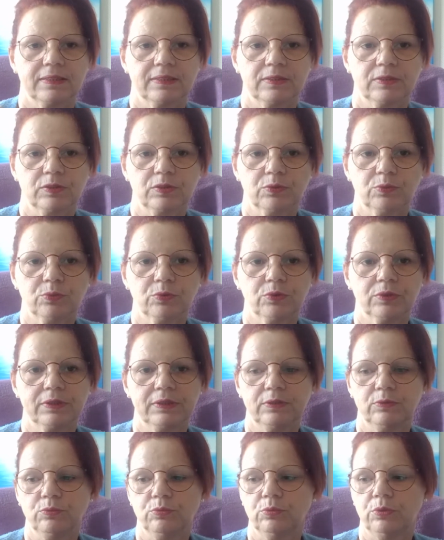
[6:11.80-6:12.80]
son
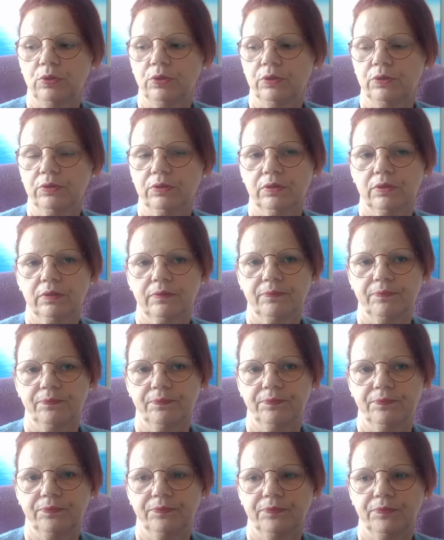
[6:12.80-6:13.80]
antidouleur,
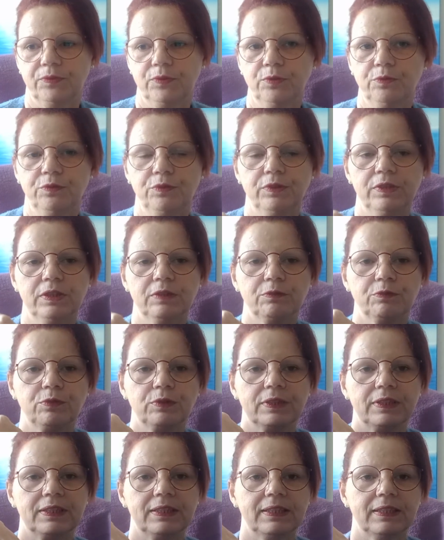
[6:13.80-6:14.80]
de venir vous
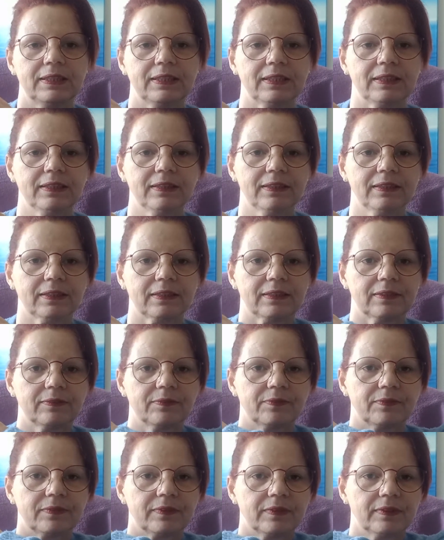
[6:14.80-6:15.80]
guérir,
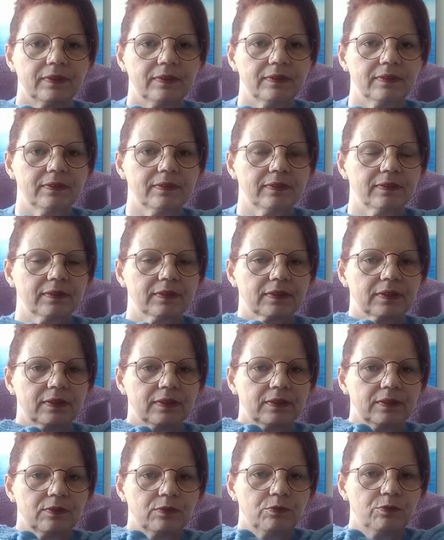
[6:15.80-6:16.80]

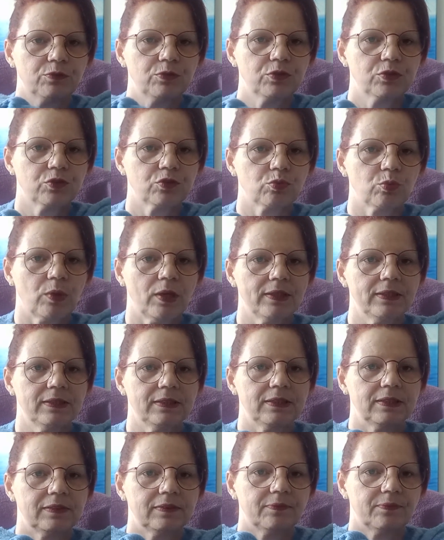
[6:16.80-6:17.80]
vous
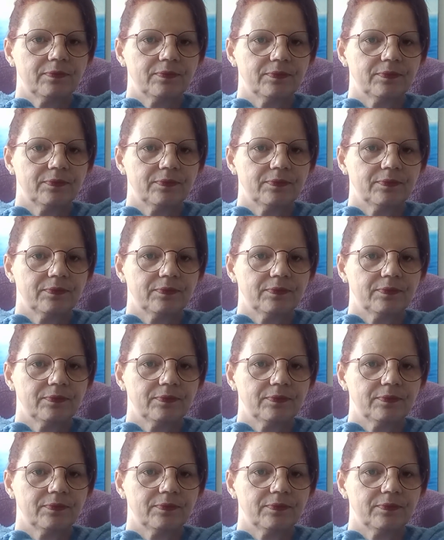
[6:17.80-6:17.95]
soigner